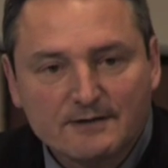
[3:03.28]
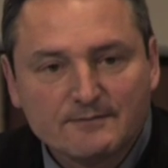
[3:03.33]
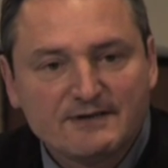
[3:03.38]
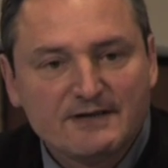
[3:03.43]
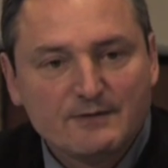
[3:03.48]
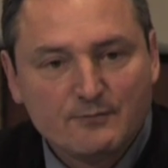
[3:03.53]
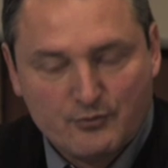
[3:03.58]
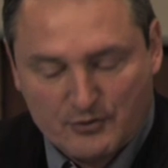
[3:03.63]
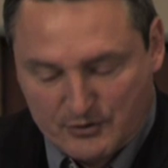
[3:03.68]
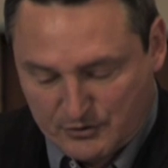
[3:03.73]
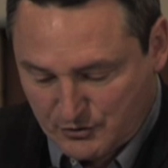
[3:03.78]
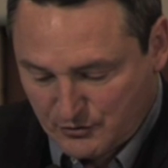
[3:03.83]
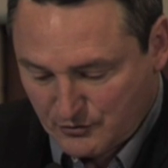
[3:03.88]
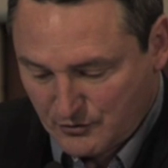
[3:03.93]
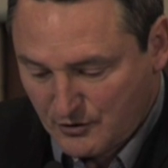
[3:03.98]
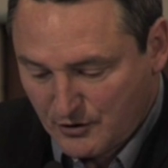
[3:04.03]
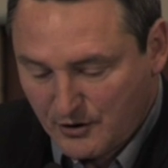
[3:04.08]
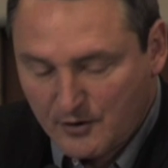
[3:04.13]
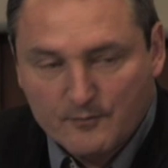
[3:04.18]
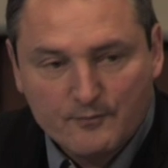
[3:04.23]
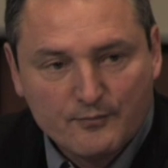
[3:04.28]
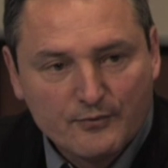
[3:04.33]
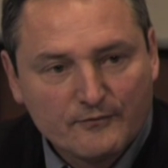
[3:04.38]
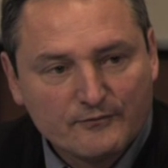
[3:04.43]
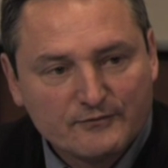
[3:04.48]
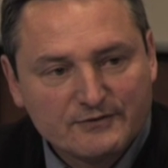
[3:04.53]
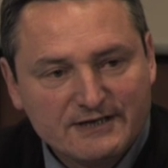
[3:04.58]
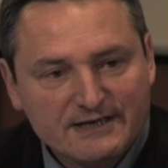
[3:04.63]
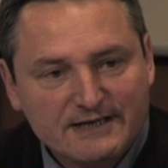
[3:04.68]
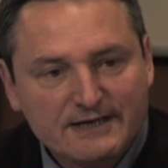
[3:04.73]
un petit point sur l'emploi pour
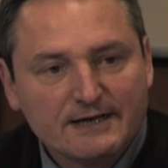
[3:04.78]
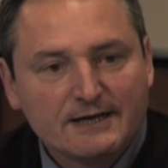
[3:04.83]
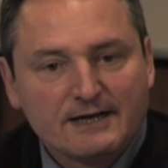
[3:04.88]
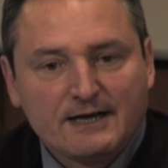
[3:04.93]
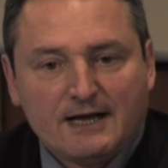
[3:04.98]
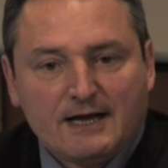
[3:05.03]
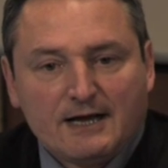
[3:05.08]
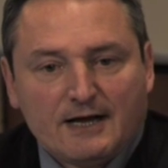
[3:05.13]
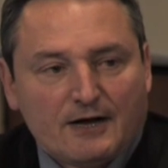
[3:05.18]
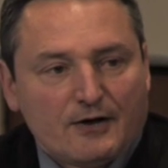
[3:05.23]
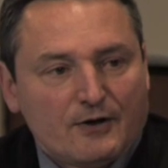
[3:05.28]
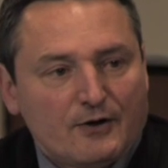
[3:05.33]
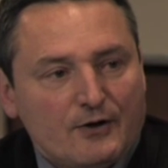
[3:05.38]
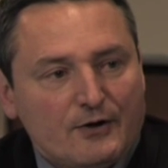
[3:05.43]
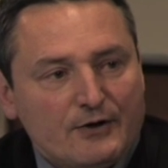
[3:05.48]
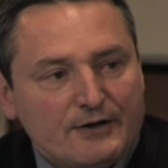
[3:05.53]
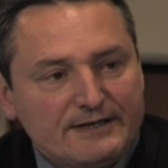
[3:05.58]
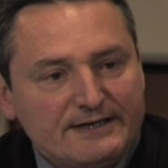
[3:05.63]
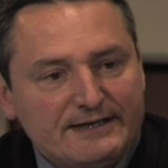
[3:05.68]
vous dire, euh,